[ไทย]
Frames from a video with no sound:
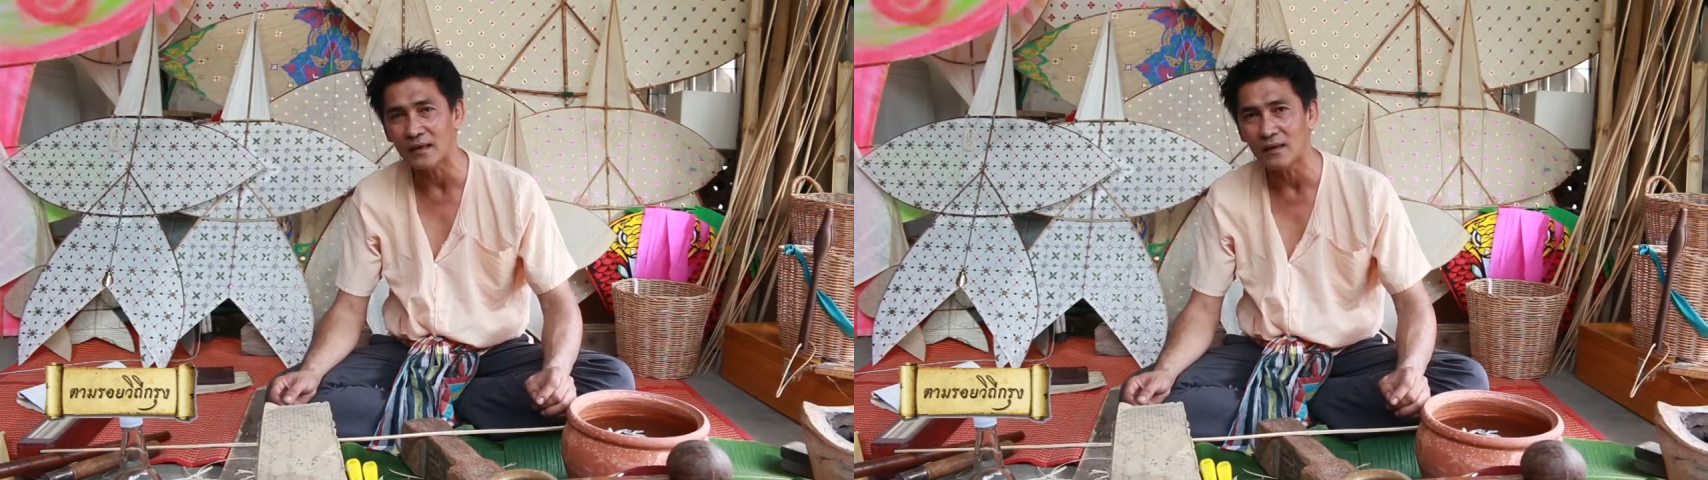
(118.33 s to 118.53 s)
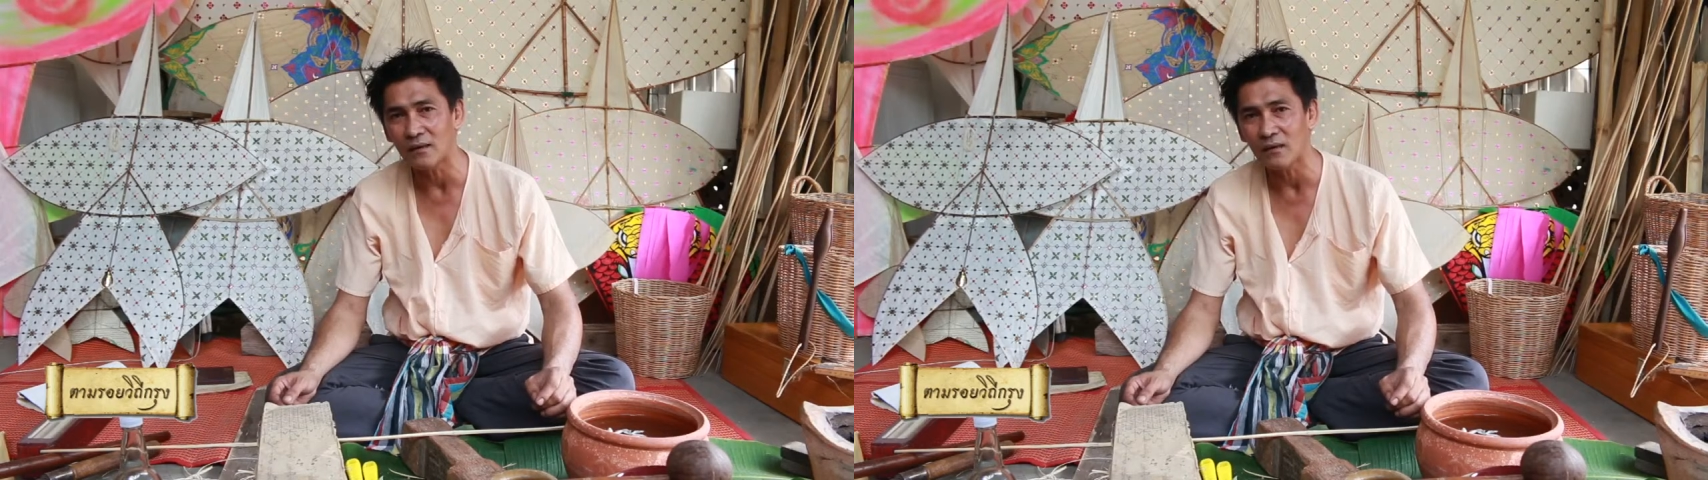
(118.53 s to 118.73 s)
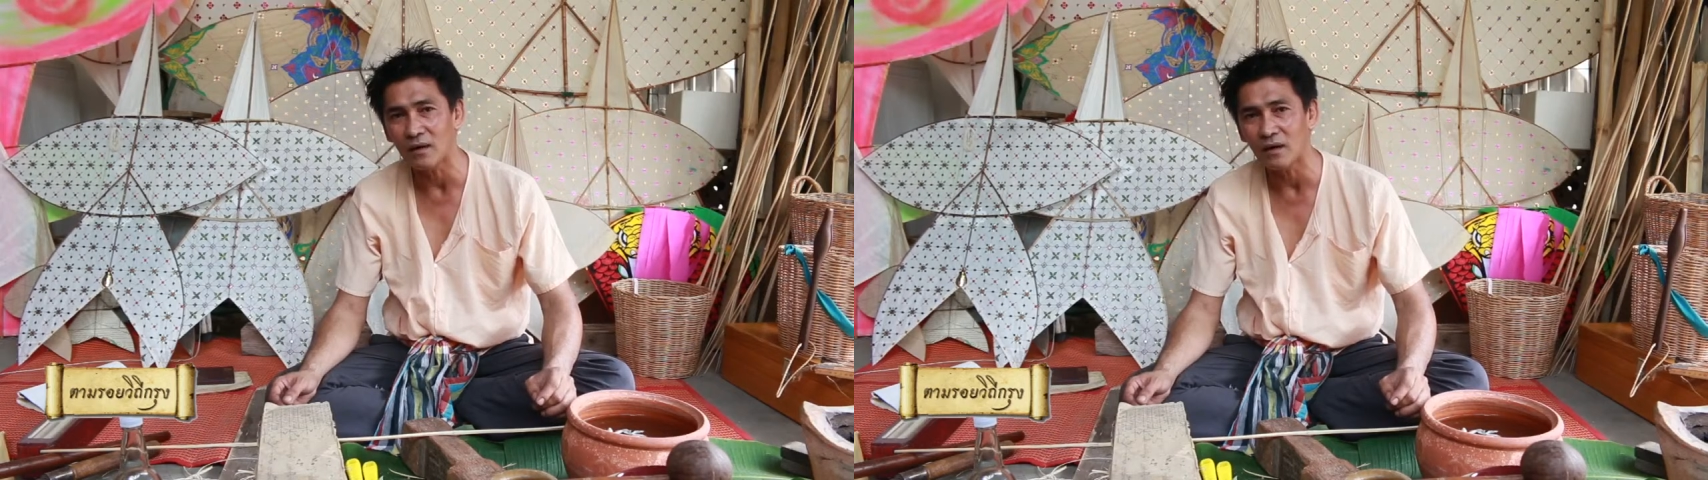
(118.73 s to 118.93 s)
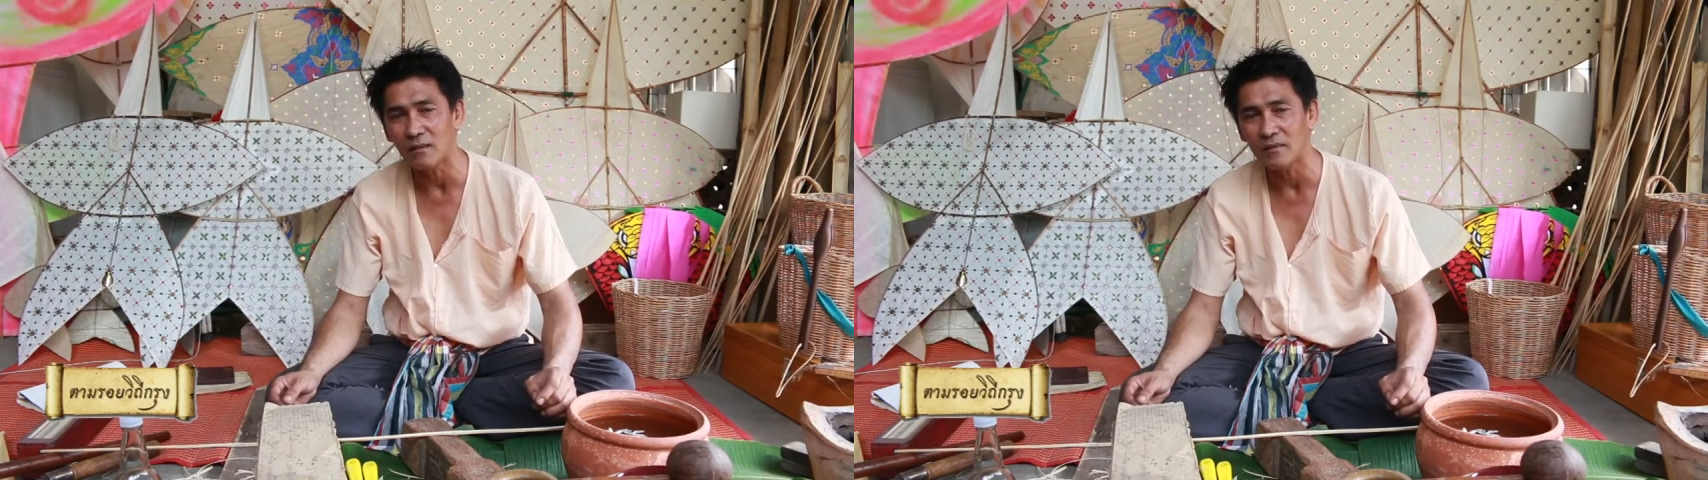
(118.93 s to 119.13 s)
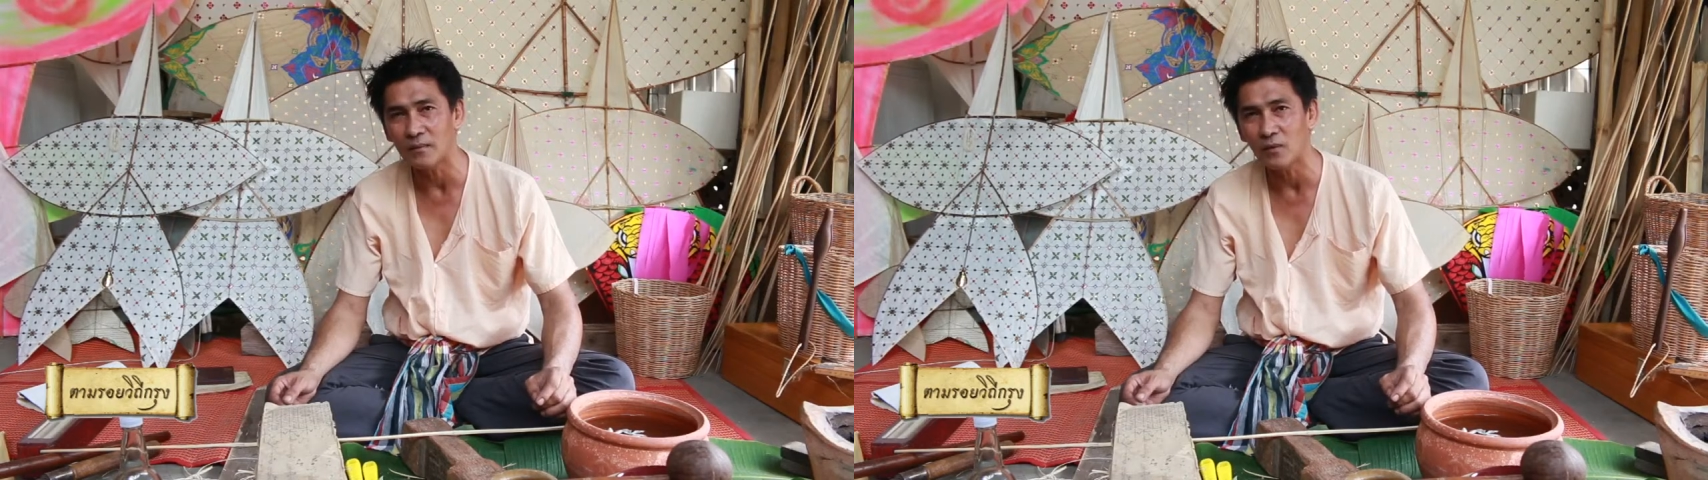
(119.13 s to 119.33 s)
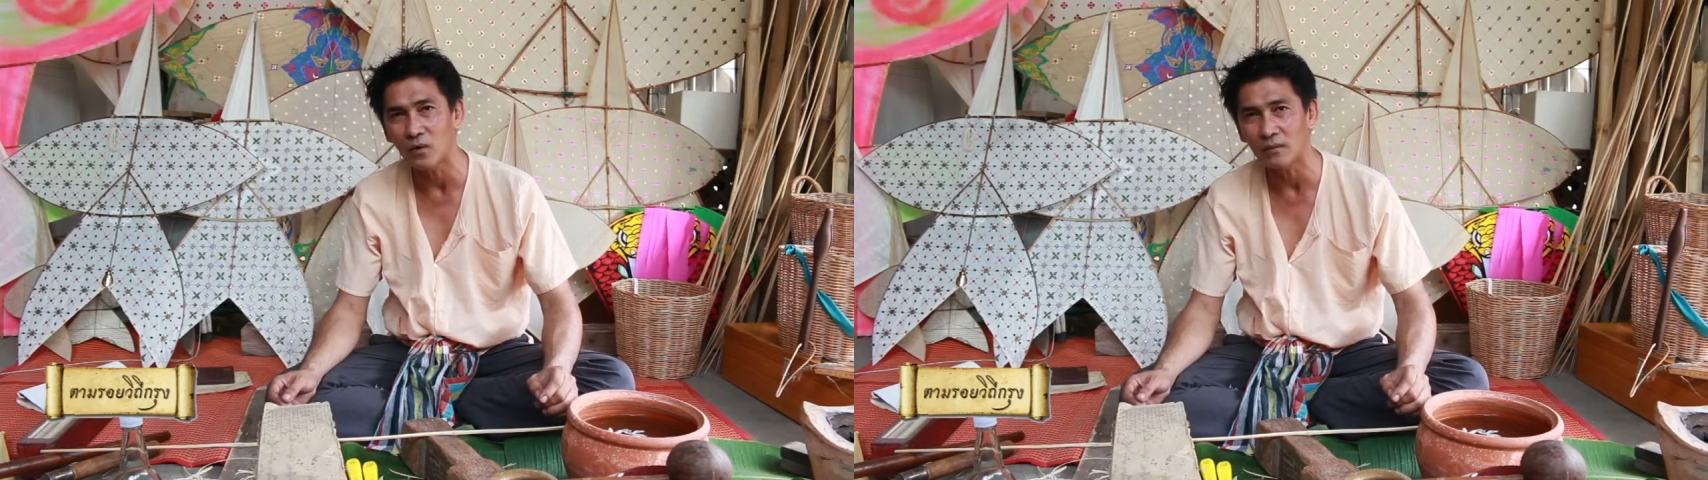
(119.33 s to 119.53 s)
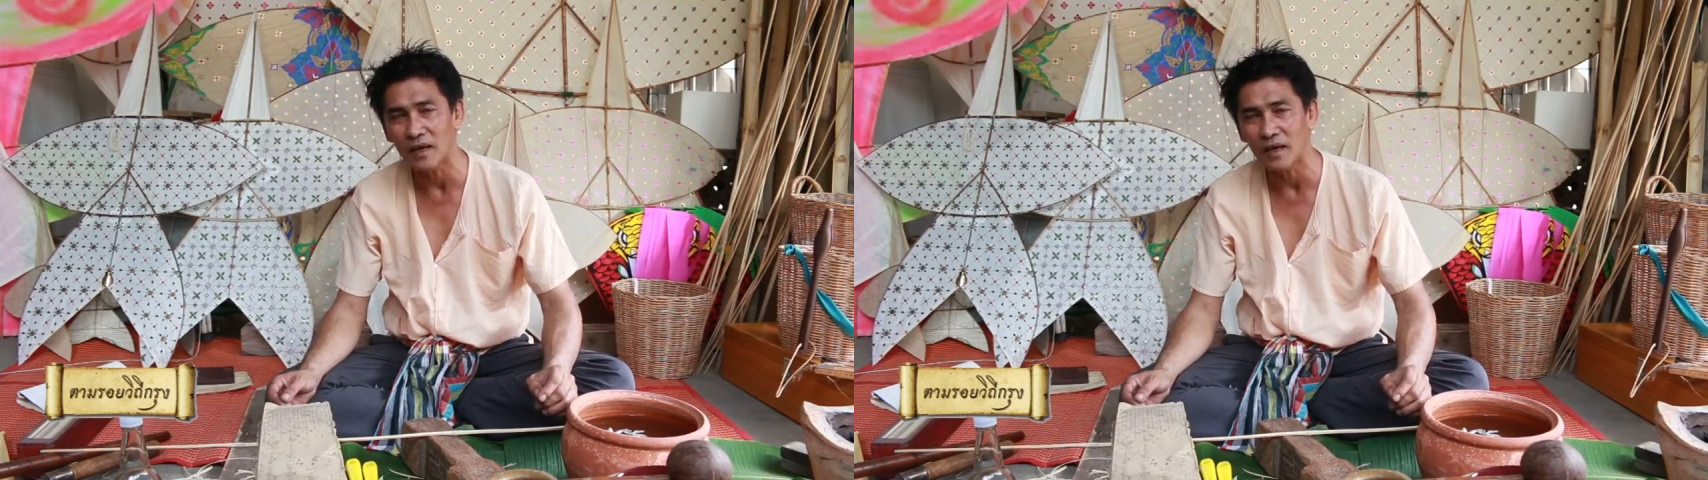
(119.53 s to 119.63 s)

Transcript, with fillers: แล้วก็มีผู้คน